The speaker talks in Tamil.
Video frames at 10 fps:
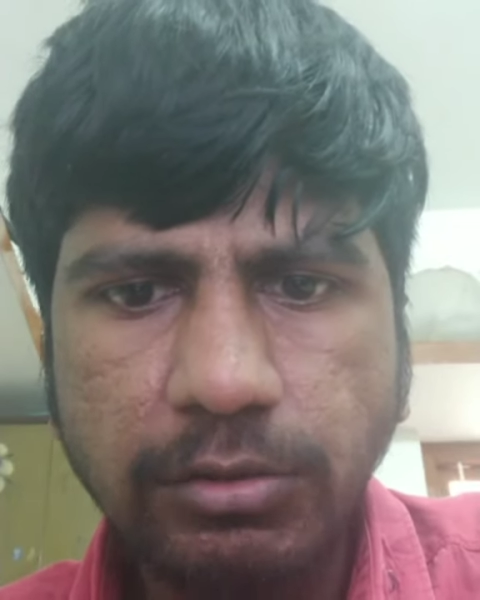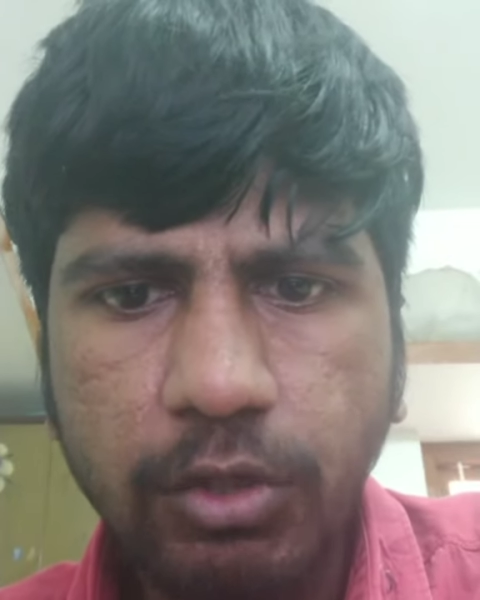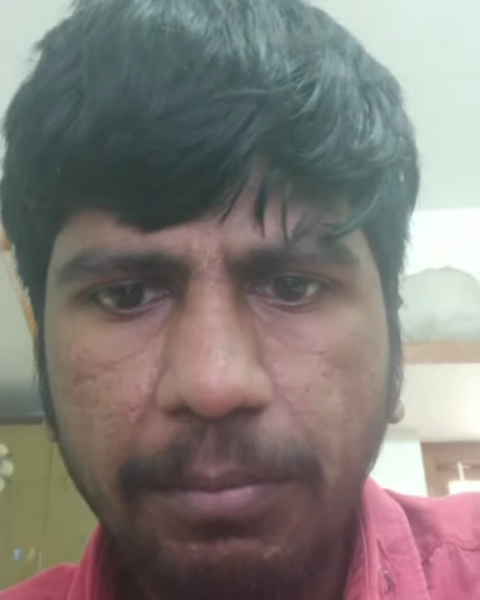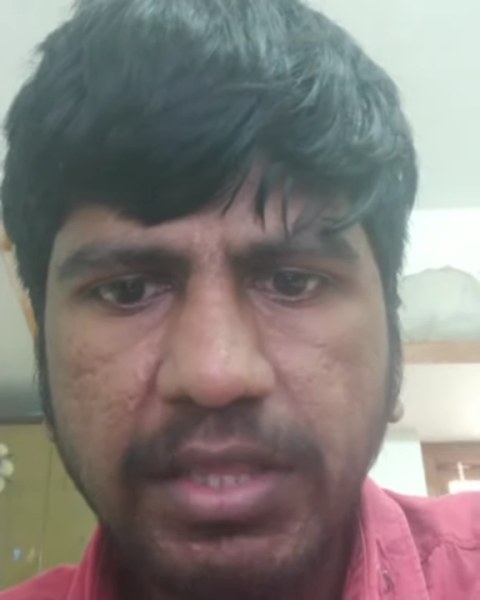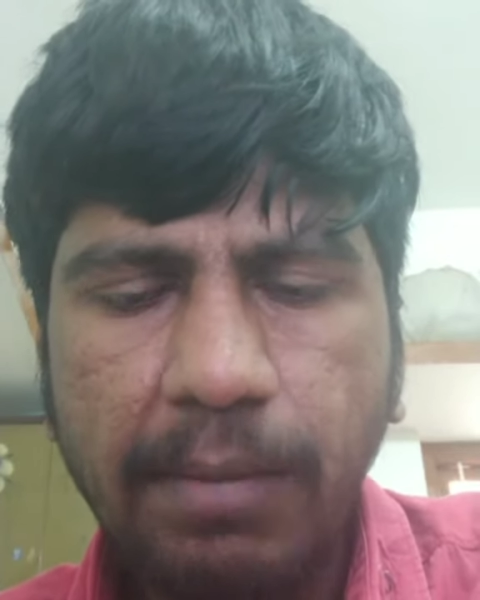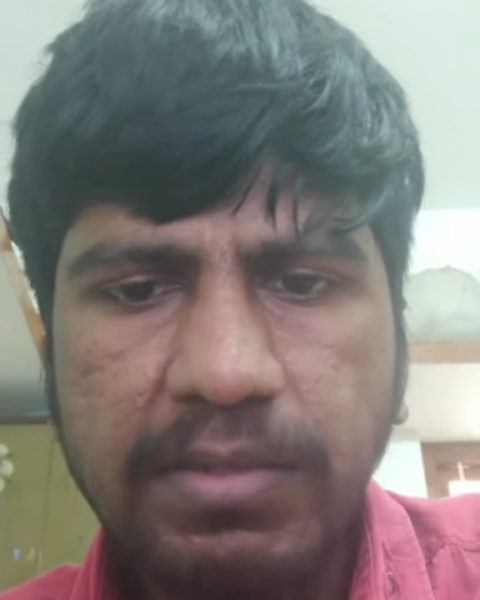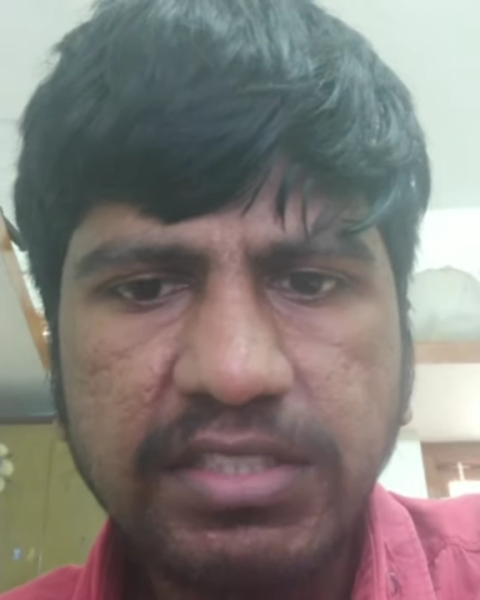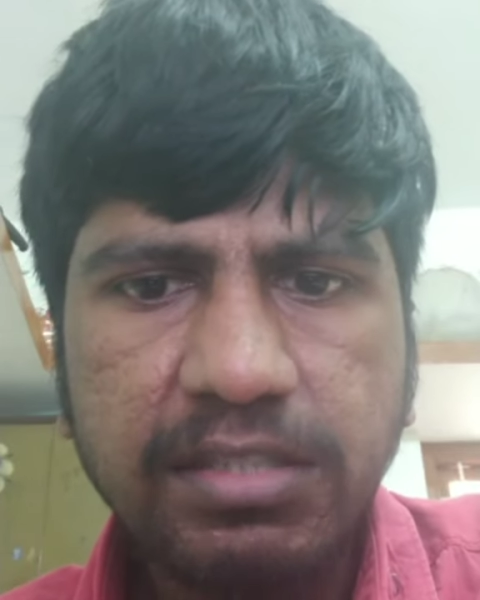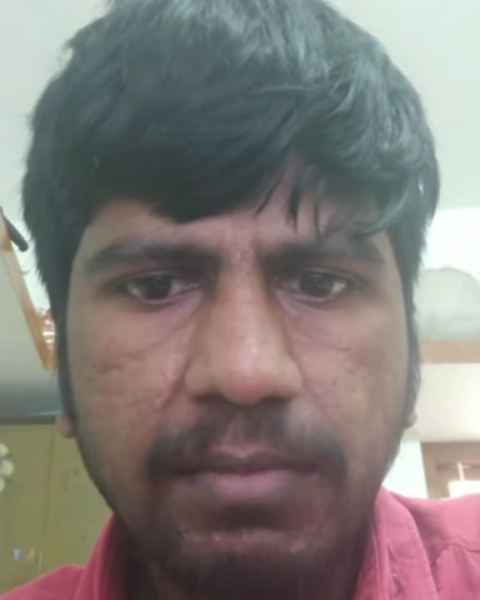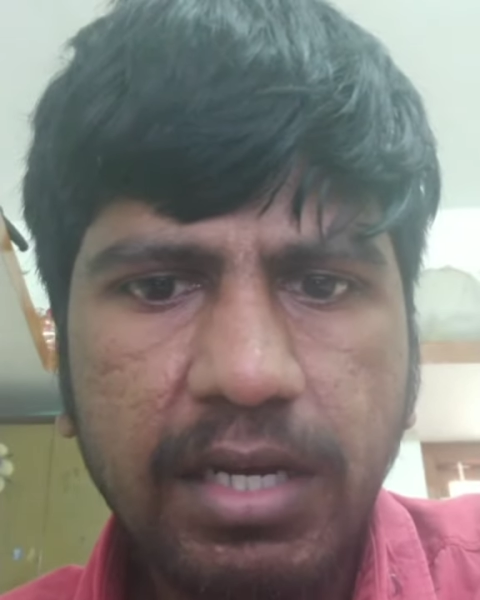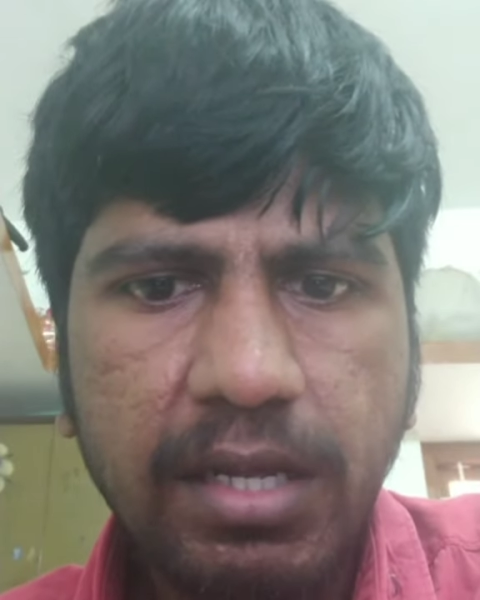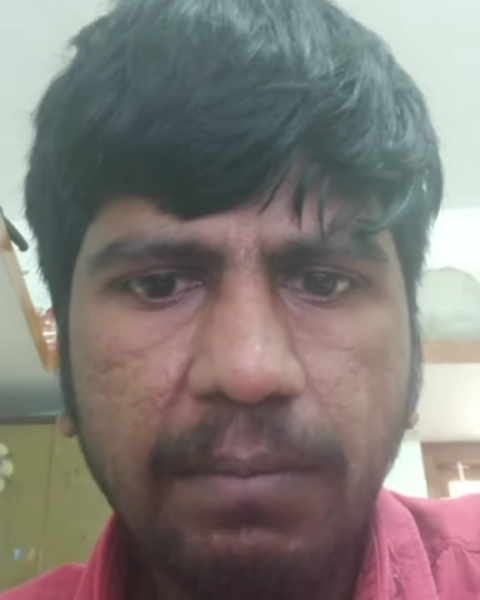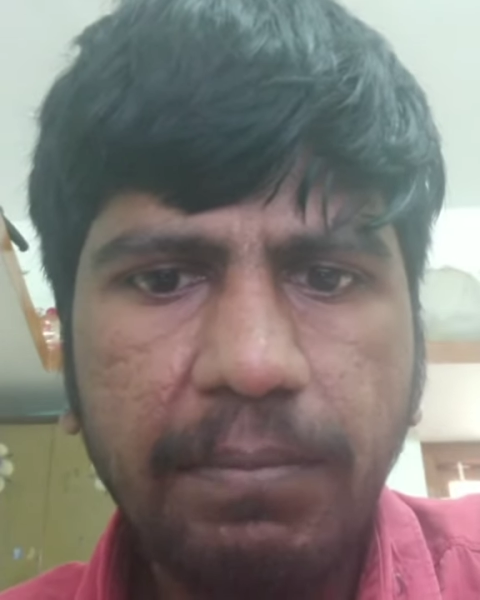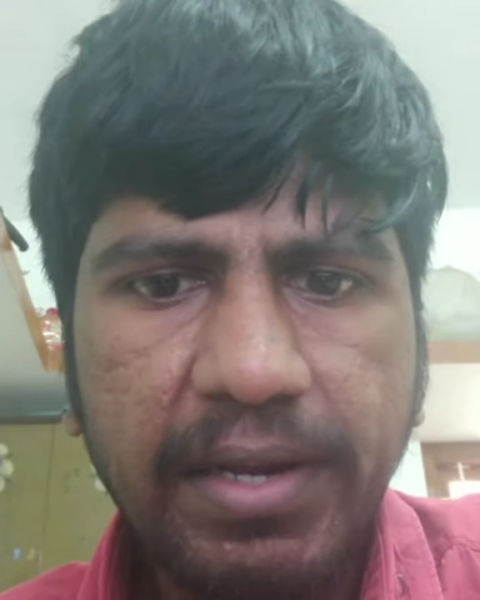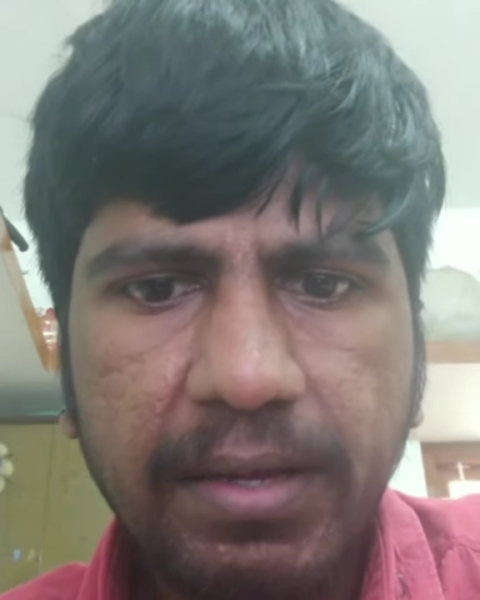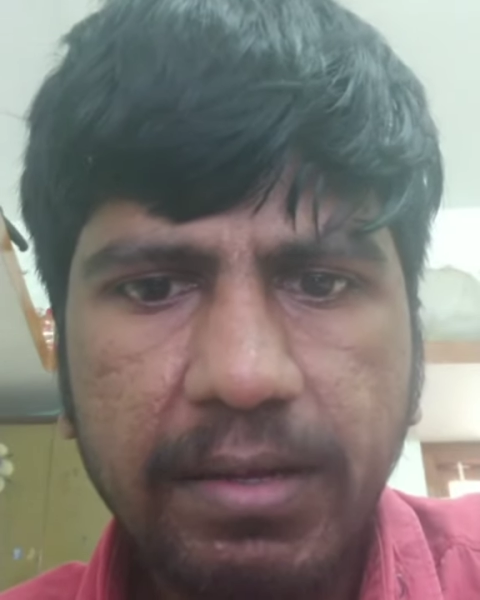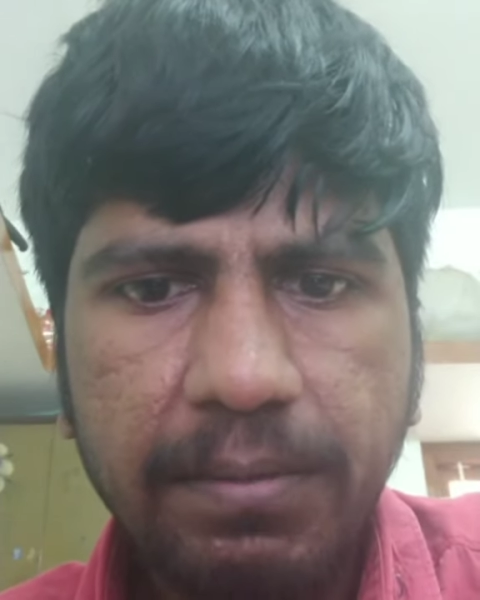குறிப்பாக தமிழ் சினிமாவில் பல